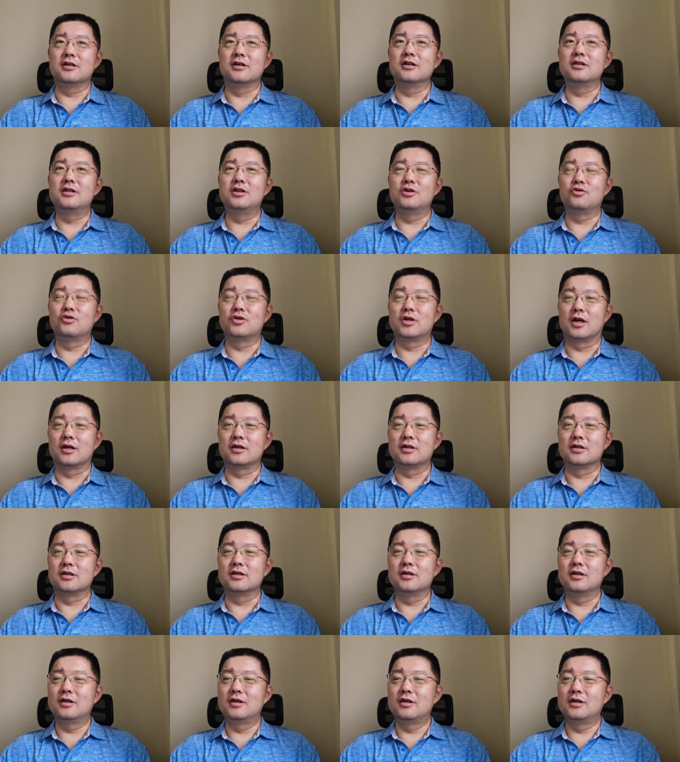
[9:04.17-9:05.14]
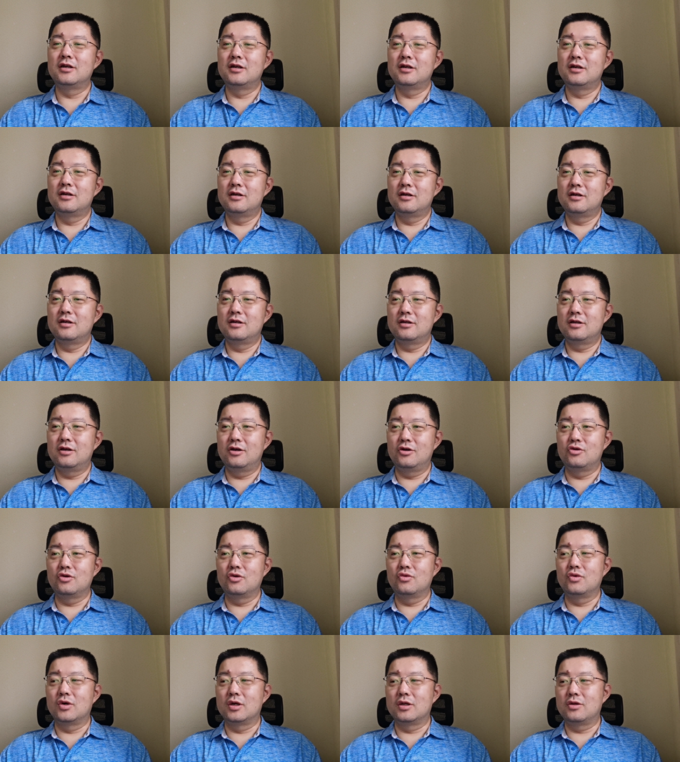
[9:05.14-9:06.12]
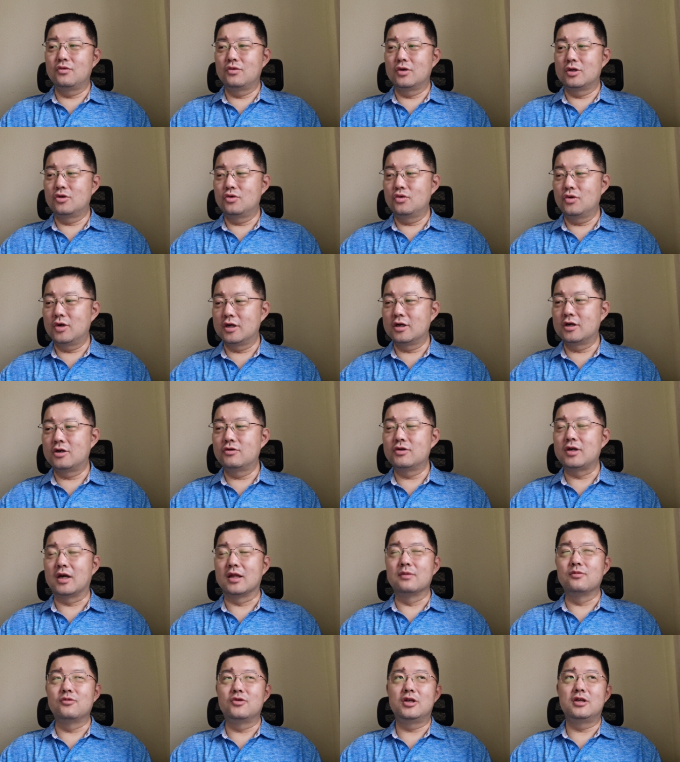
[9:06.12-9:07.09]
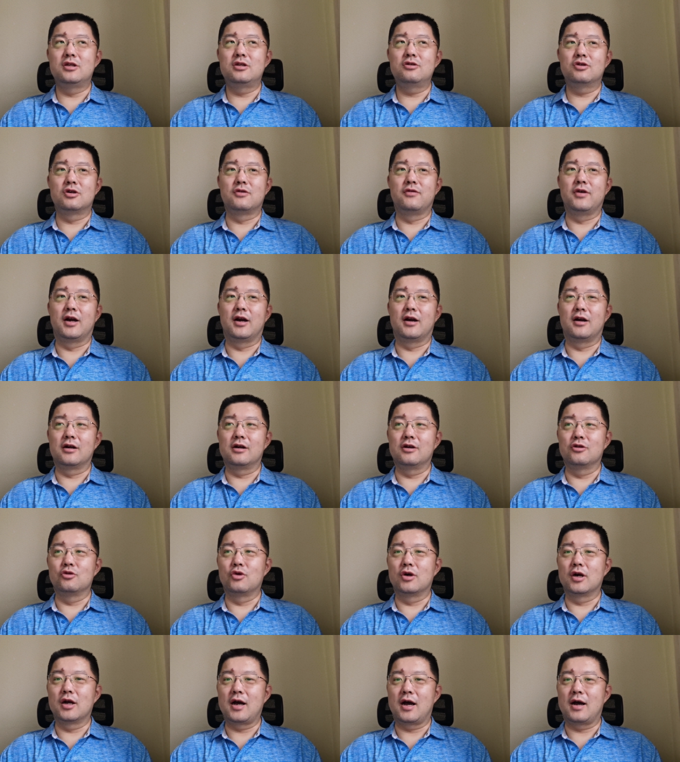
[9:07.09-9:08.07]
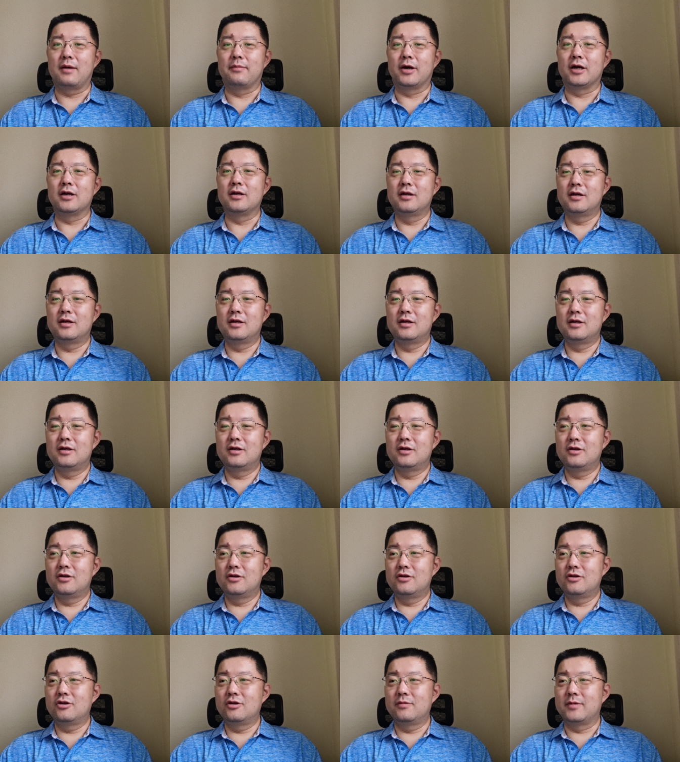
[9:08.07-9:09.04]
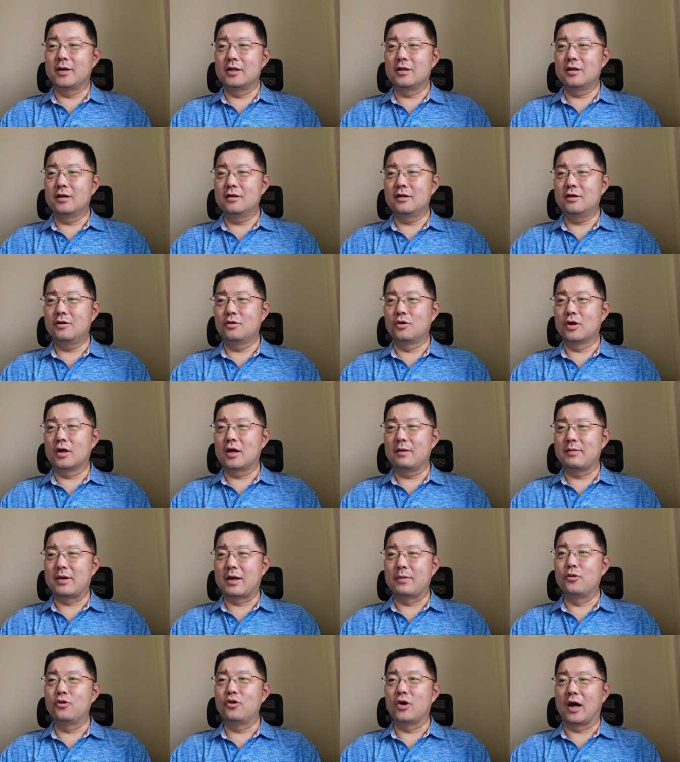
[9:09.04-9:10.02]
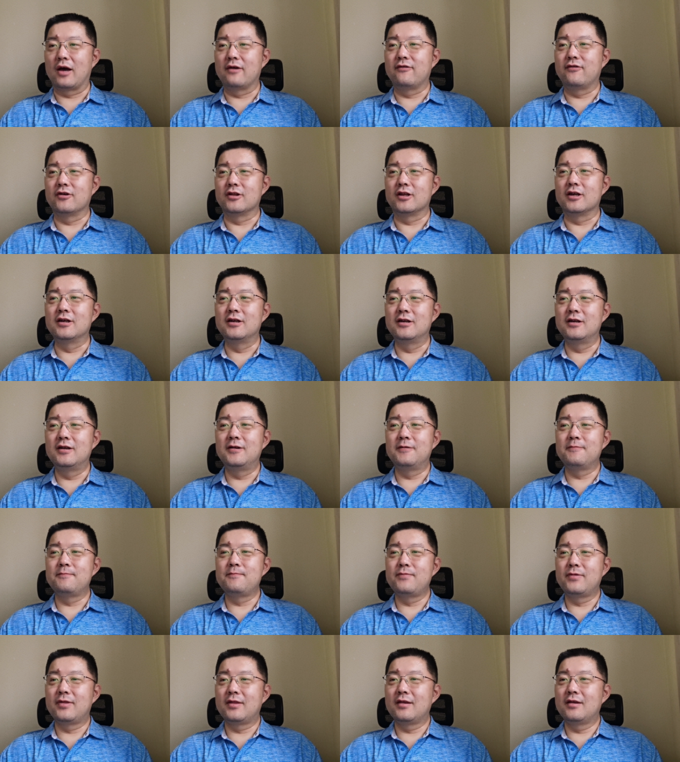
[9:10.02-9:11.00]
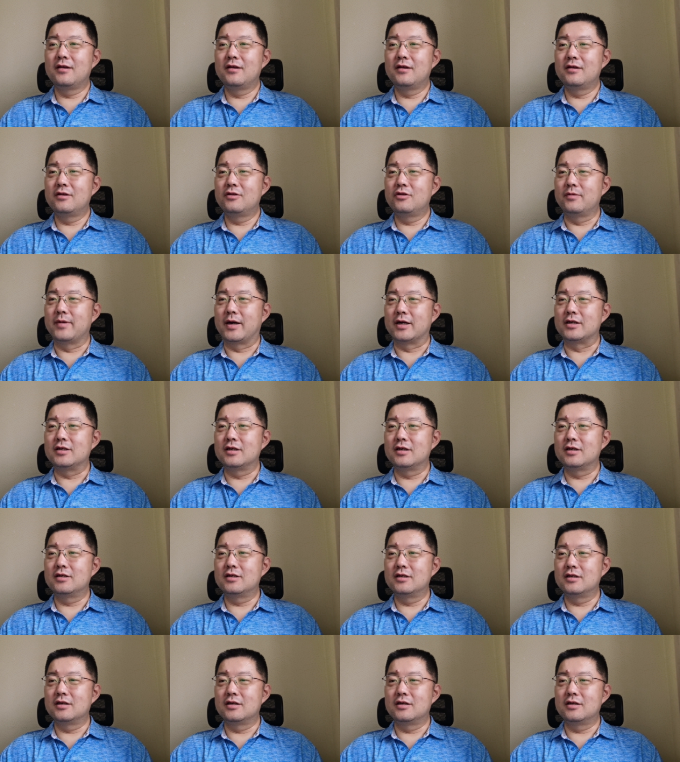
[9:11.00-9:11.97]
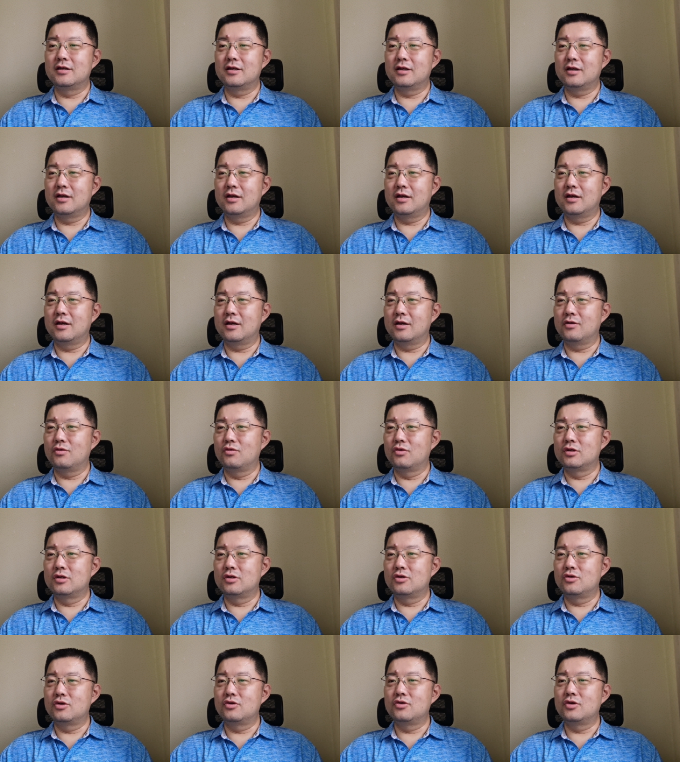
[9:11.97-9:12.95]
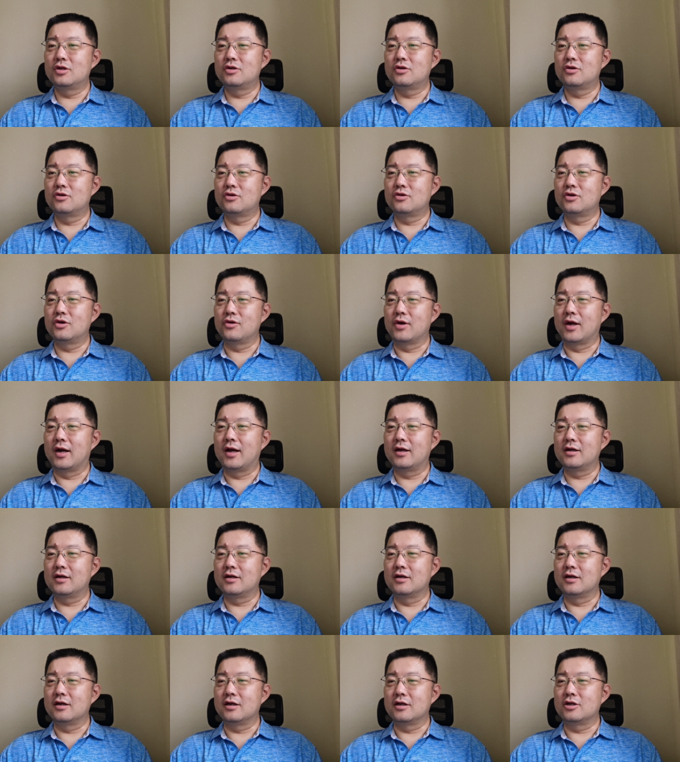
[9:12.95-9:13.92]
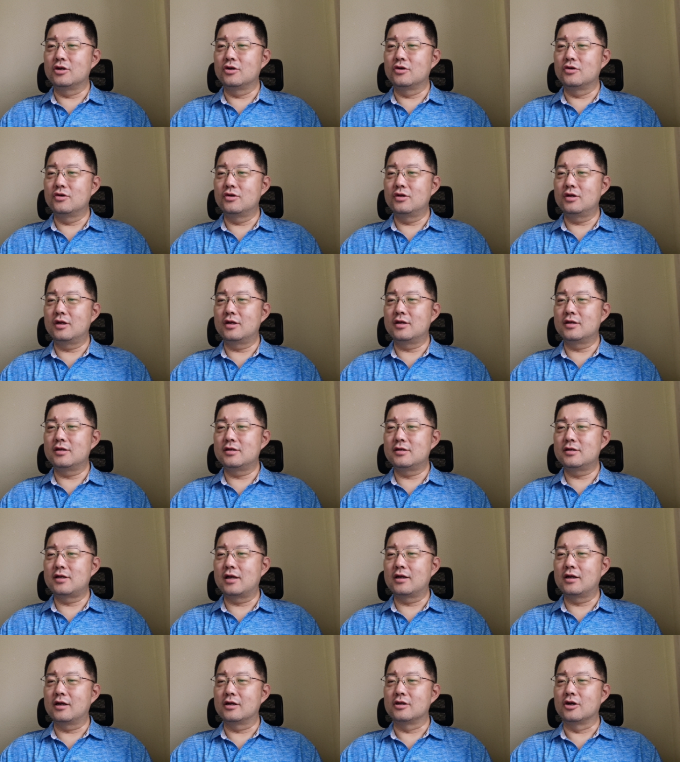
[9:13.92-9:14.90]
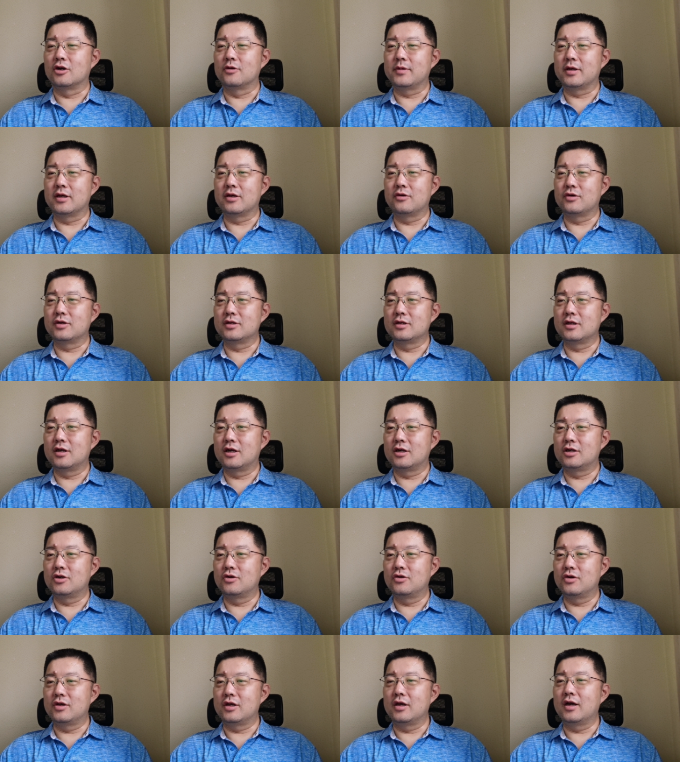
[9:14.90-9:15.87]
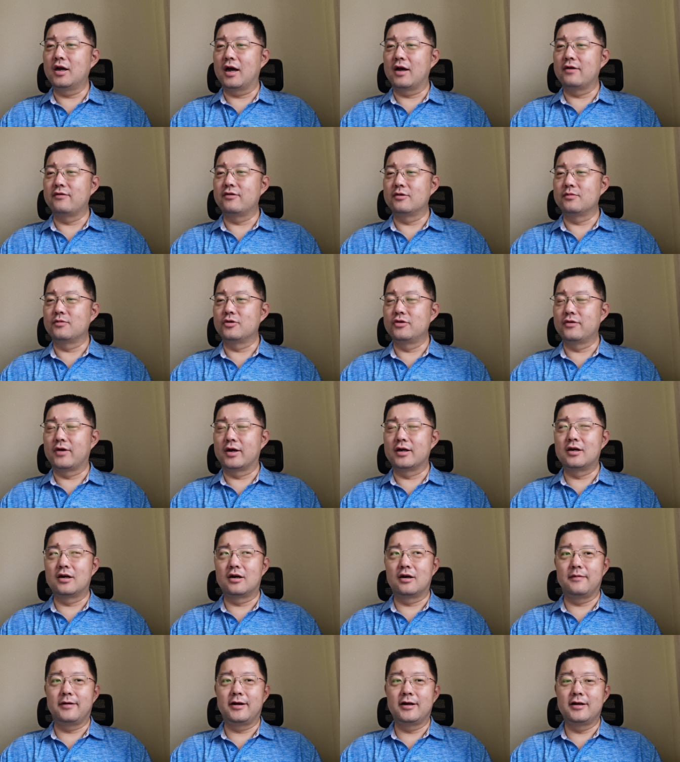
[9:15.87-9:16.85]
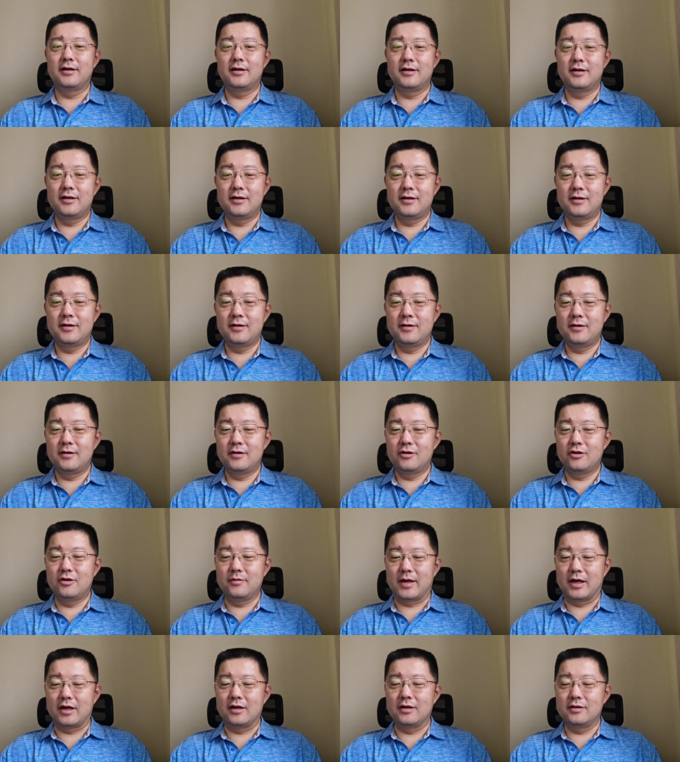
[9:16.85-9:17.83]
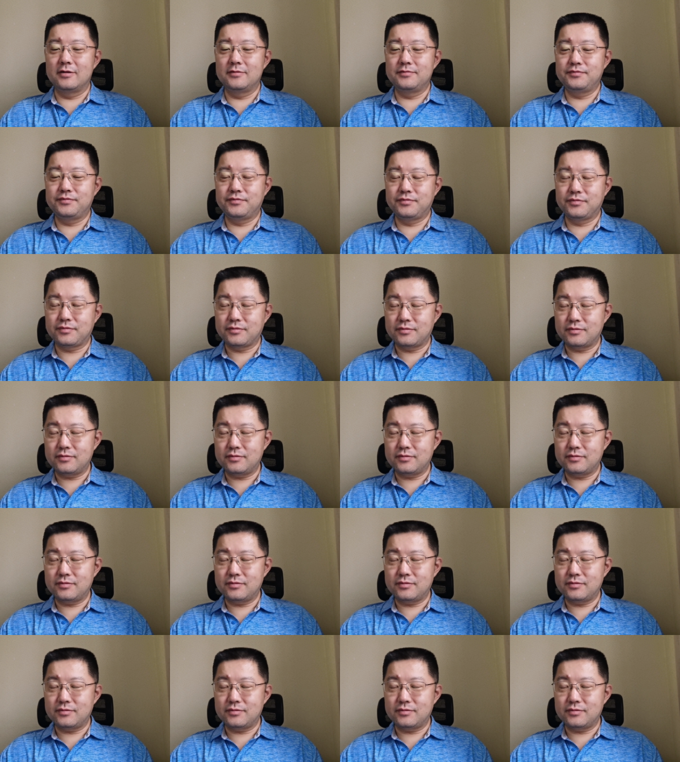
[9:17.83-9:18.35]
几何级数上升。那你说我我做这个抽奖的目的就是为了让更多人看嘛，对吧？那那我干嘛不用 iPhone 呢？对吧？这个这个我最多就是说原来可以抽三个小米，我现在抽一个 iPhone 不就完事儿了吗？对吧？